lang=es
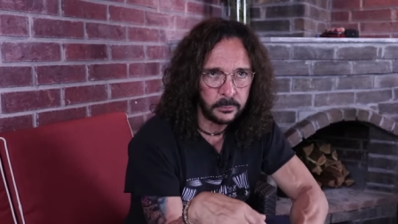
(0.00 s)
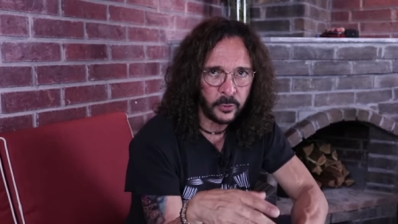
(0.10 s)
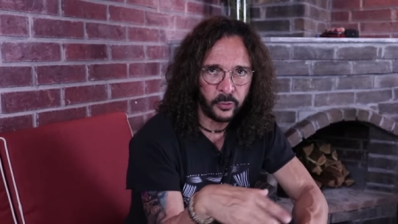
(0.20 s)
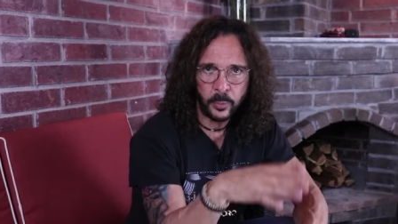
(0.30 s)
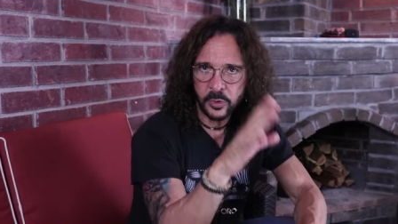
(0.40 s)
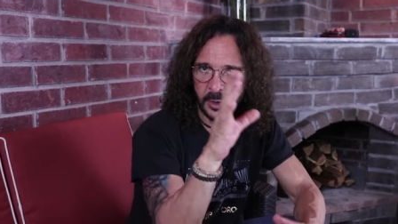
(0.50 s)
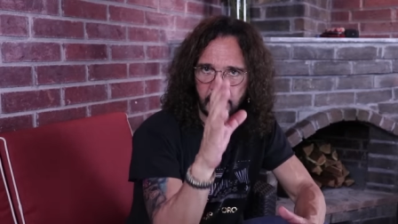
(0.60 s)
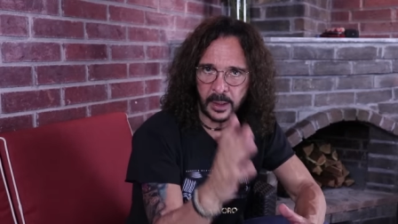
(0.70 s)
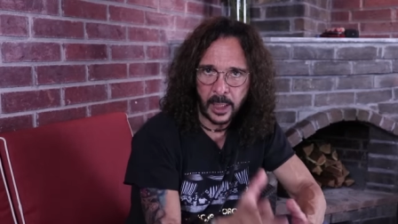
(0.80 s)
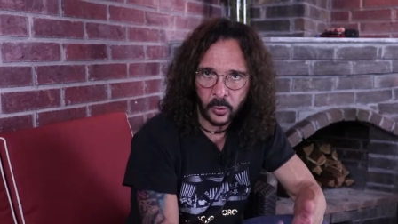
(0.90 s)
nos fuimos
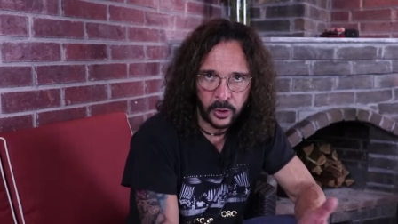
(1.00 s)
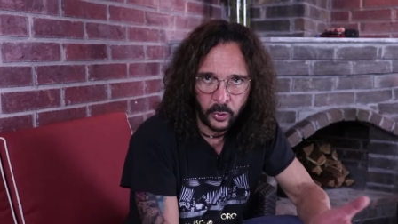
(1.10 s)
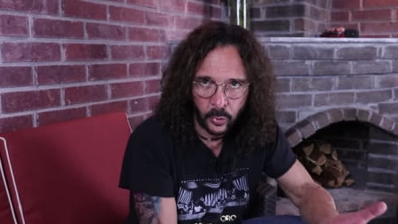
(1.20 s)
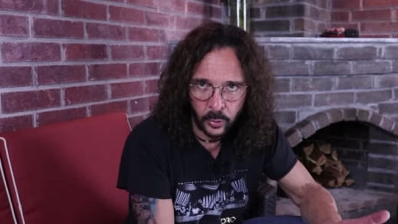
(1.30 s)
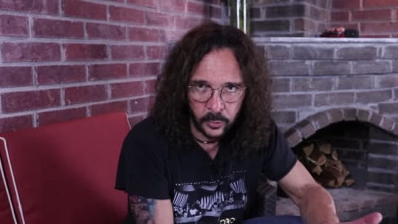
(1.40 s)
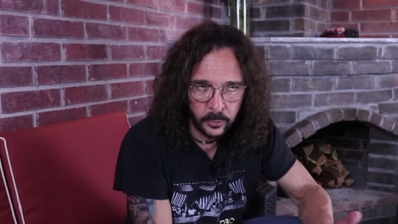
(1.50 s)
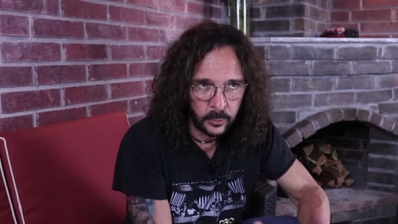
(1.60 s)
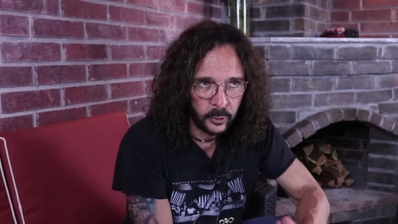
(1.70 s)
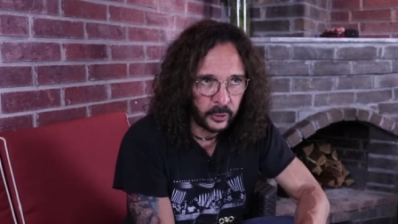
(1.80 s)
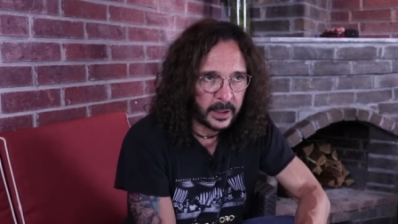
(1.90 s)
en el carro que yo
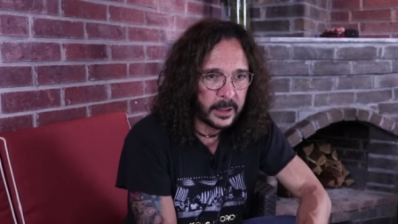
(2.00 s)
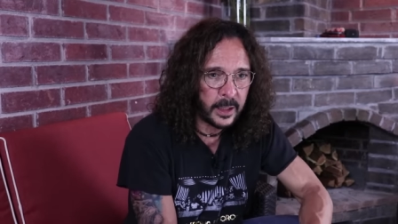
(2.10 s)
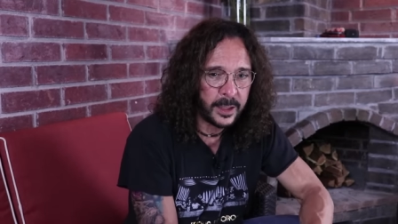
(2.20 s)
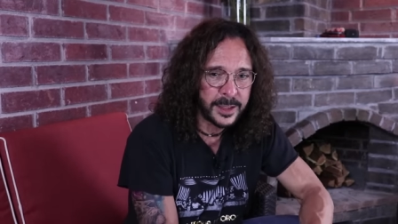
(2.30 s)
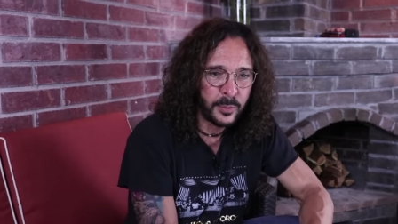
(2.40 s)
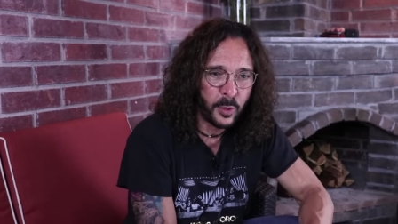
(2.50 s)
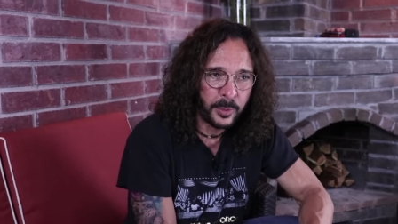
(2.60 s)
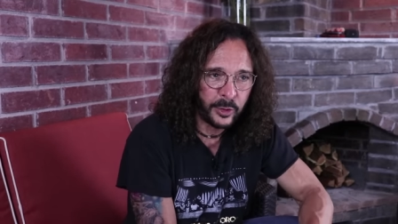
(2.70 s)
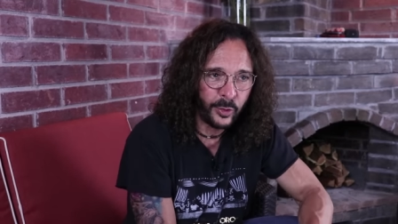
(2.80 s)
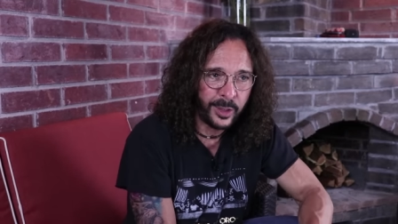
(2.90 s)
yo tenía en ese
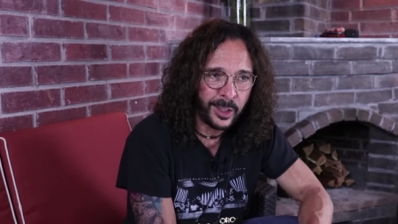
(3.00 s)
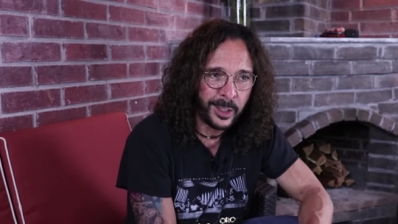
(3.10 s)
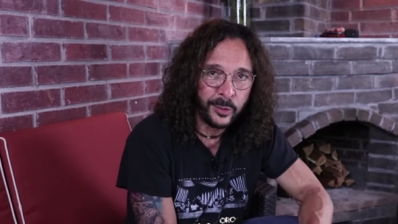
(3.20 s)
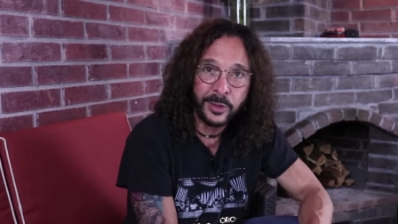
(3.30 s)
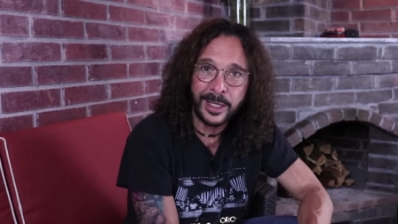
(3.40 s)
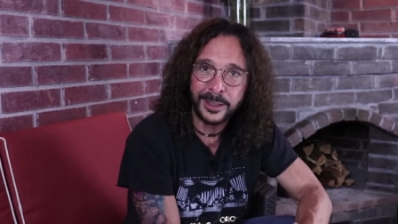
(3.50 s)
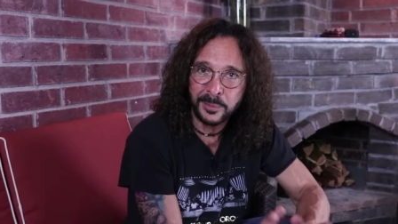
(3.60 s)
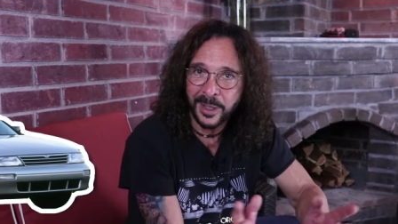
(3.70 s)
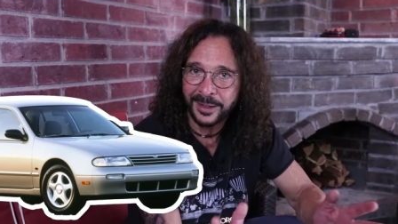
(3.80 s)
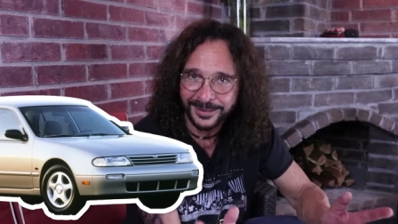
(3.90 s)
momento era, era una
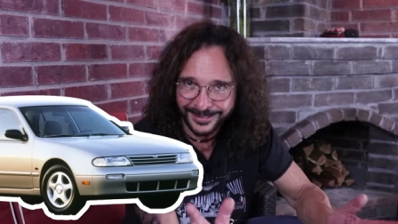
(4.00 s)
última,